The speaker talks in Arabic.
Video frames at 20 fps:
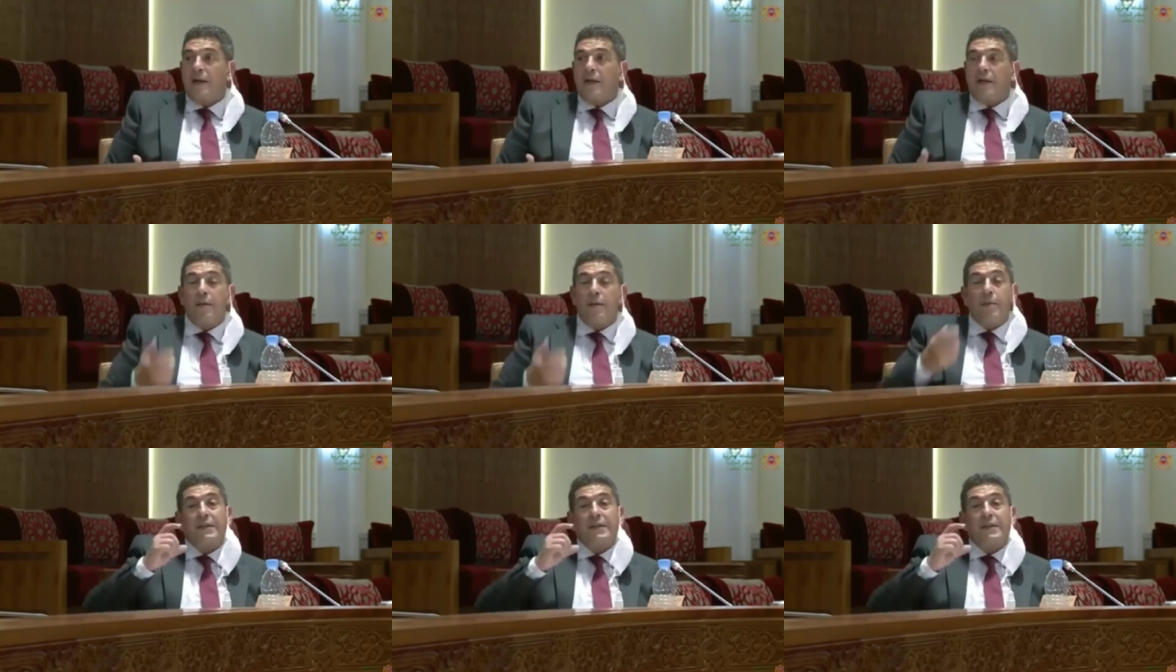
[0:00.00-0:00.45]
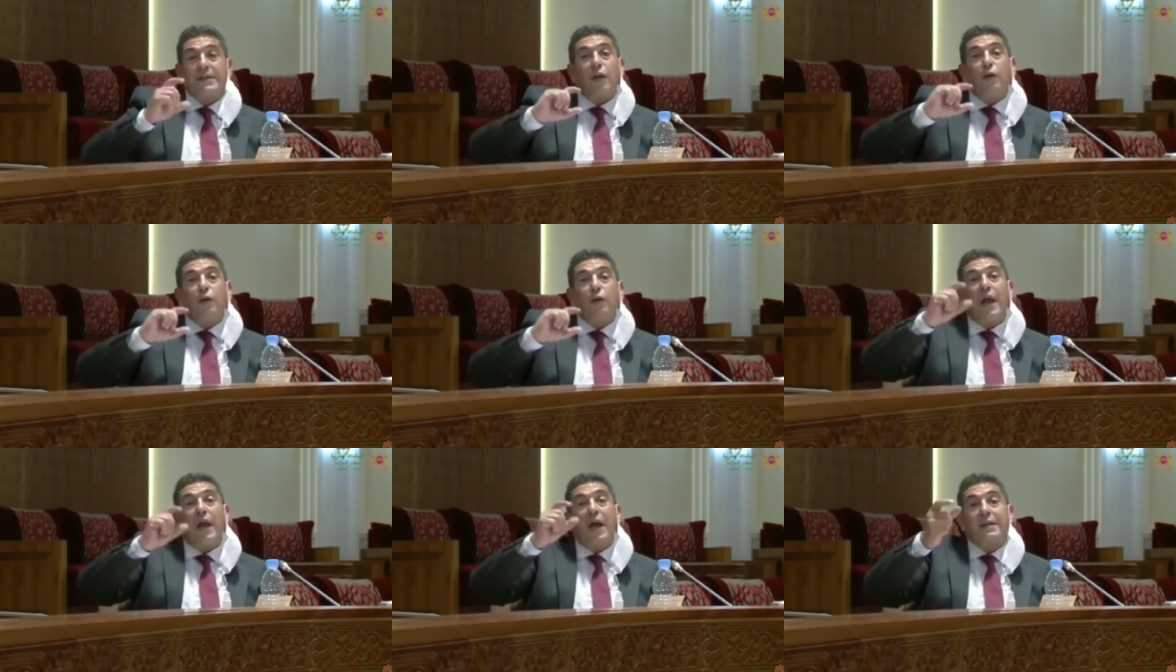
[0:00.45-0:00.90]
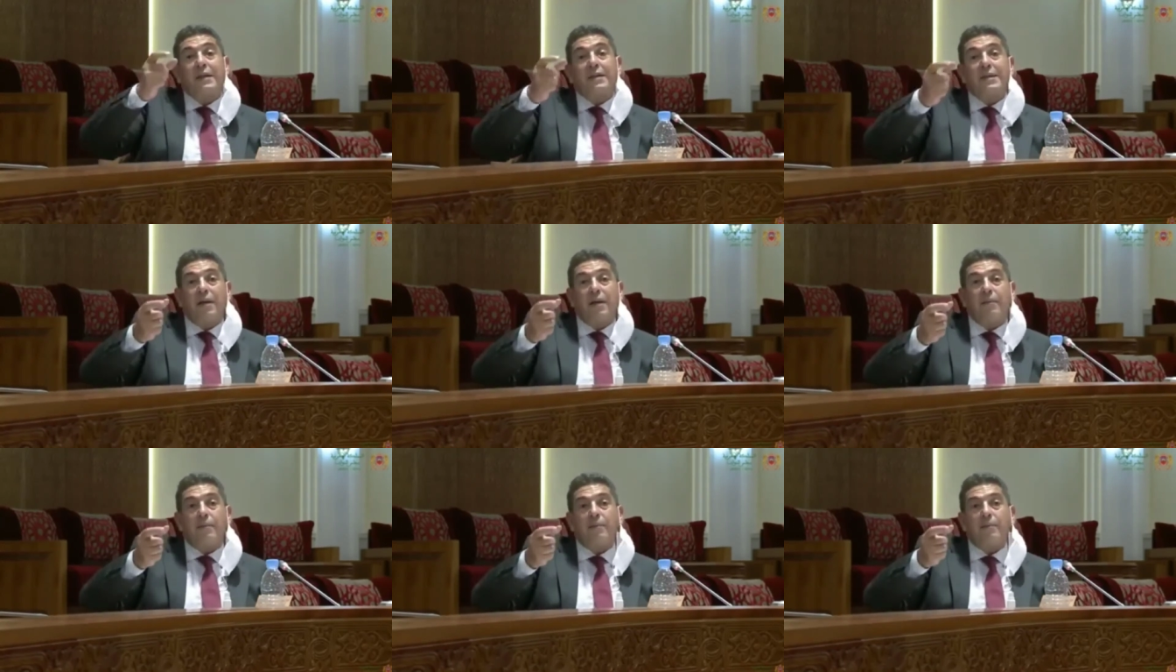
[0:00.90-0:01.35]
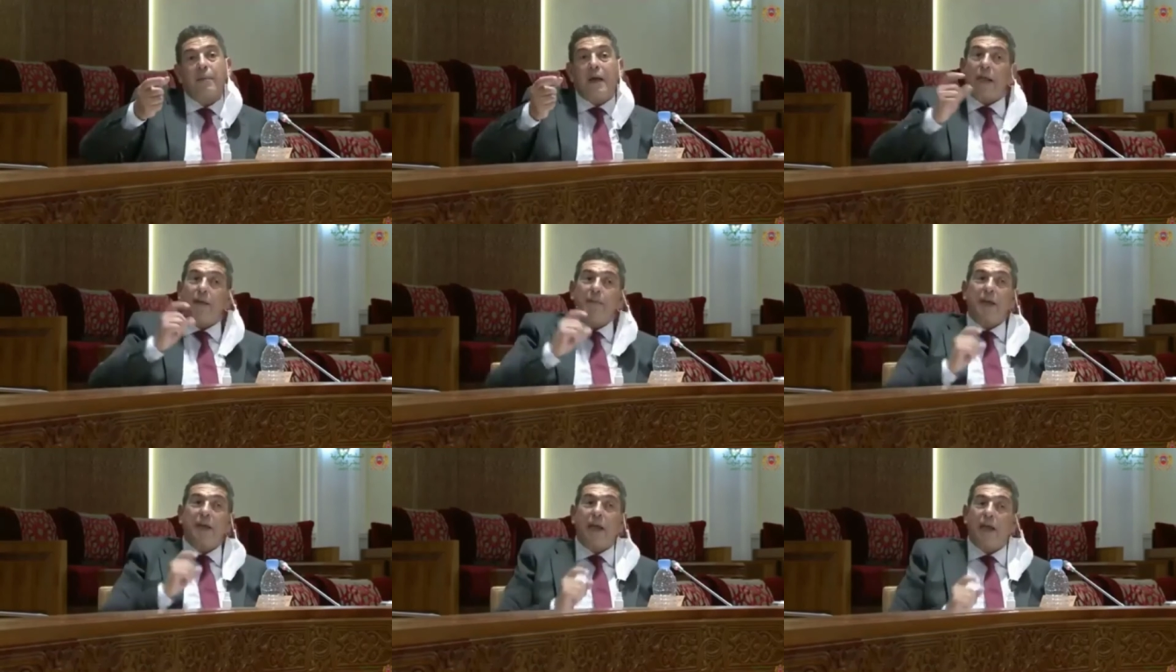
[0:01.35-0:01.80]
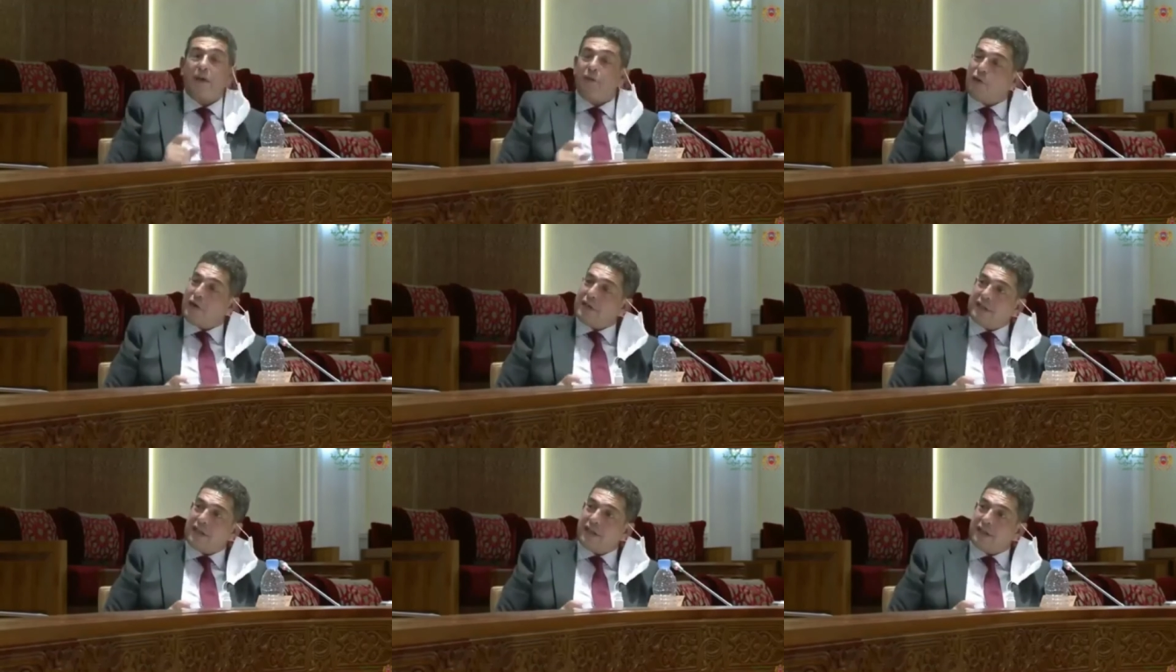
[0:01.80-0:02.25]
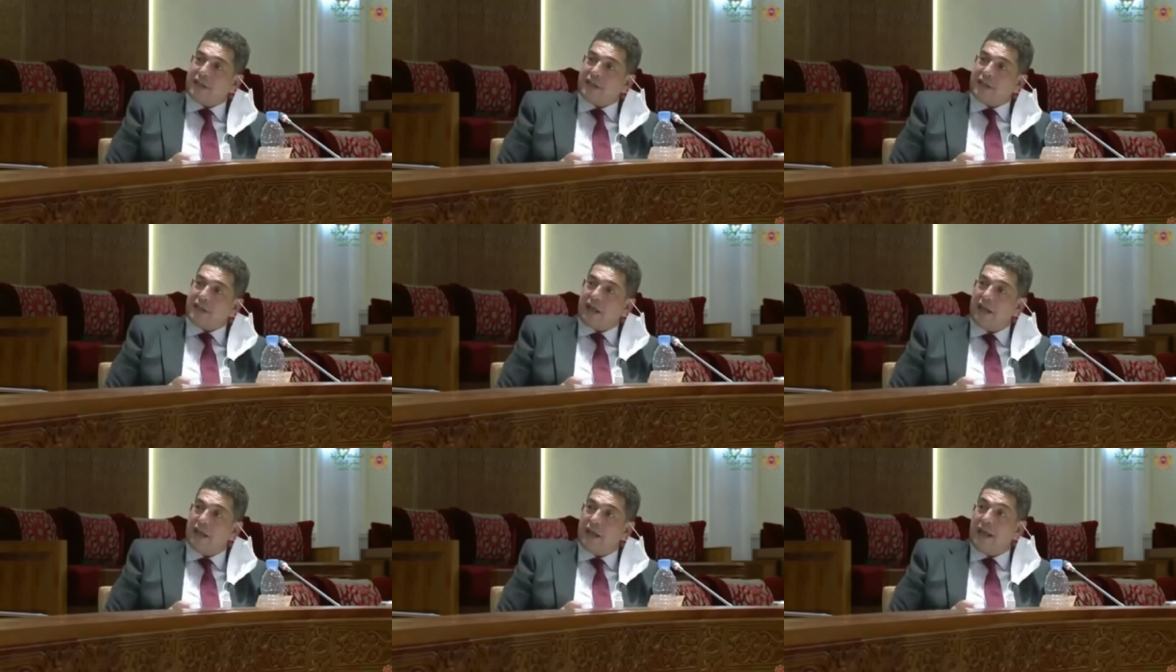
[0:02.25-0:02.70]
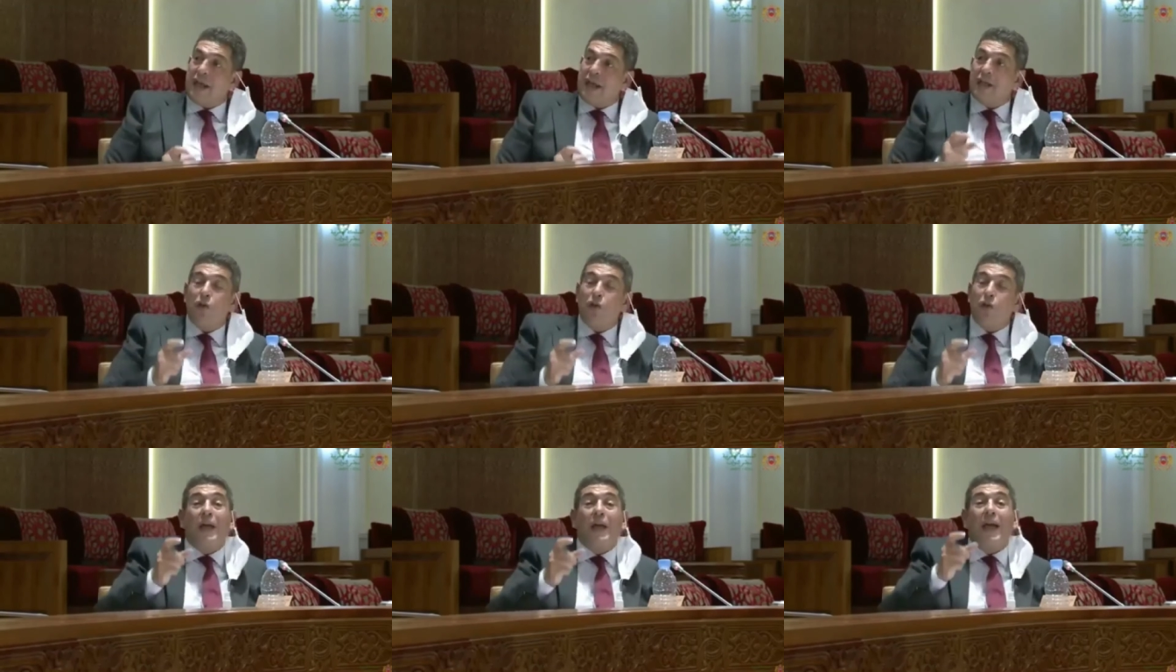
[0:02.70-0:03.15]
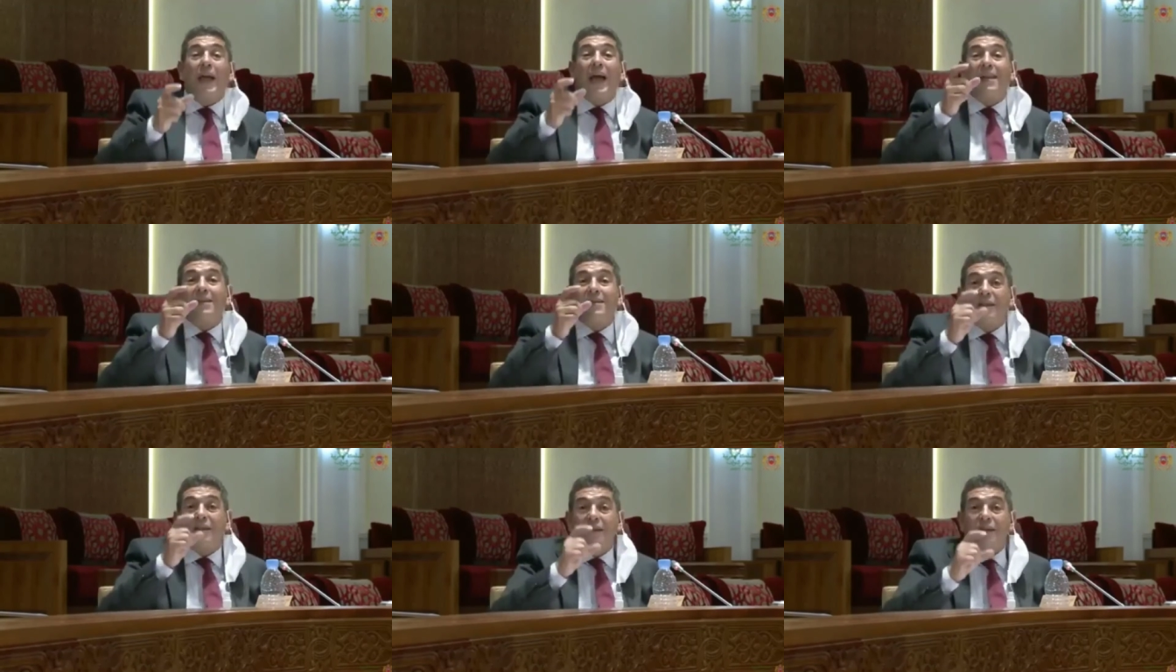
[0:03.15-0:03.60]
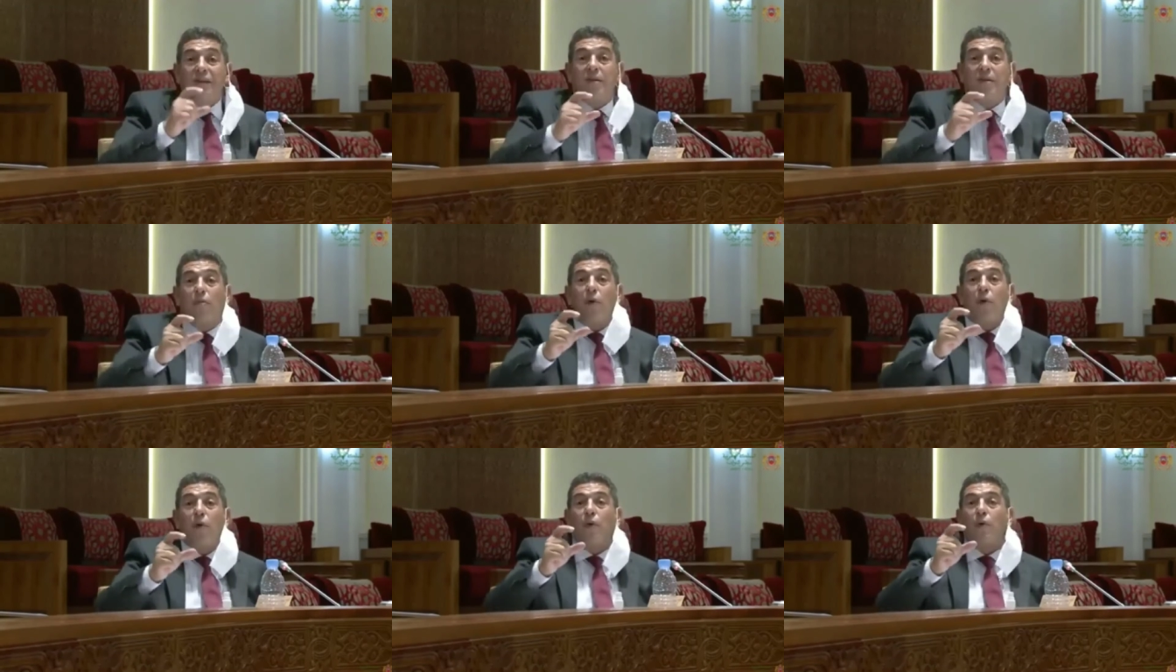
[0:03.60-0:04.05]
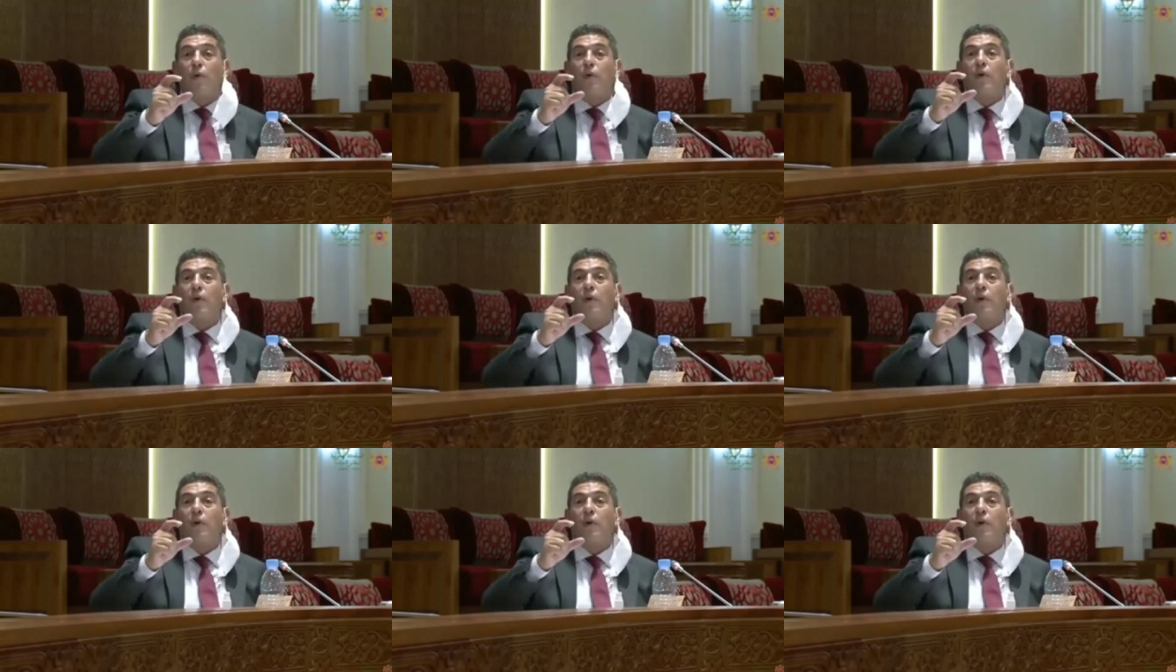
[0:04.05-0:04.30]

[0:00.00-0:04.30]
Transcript: دابا انتقلوا للاقسام باقي ما كيعرفوا الاساتذه دونك غنظموا